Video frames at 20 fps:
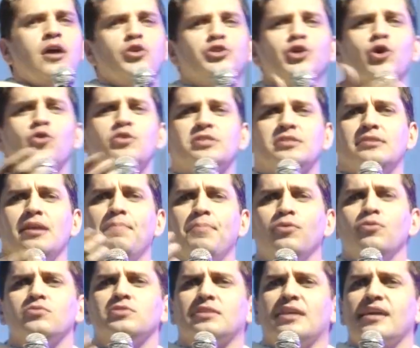Eu digo isso
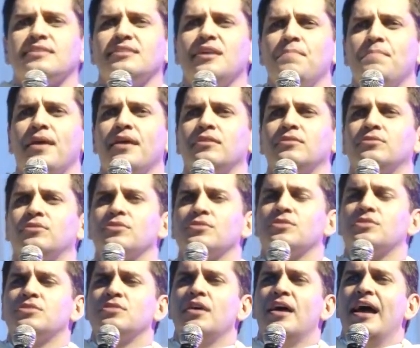sempre nos
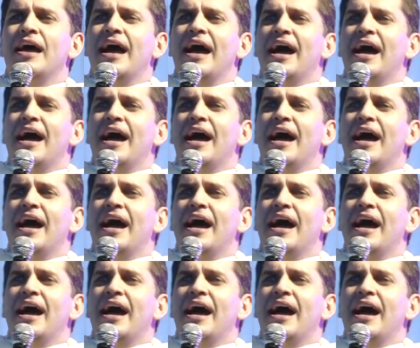casamentos.